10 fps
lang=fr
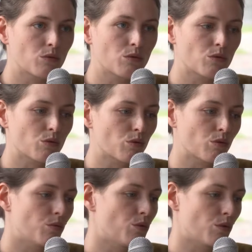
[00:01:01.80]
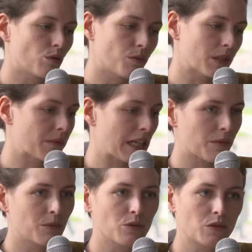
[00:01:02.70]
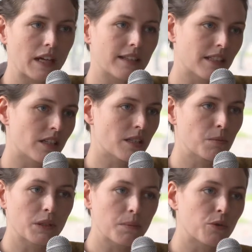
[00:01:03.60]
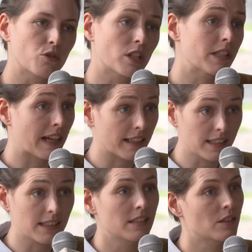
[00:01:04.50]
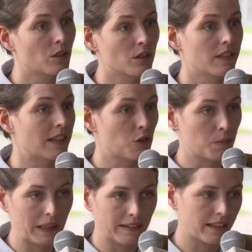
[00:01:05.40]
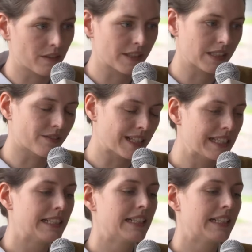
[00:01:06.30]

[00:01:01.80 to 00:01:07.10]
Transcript: Donc, on s'occupe de community management, de stratégie pour des projets, des artistes, des salles de spectacle, des festivals.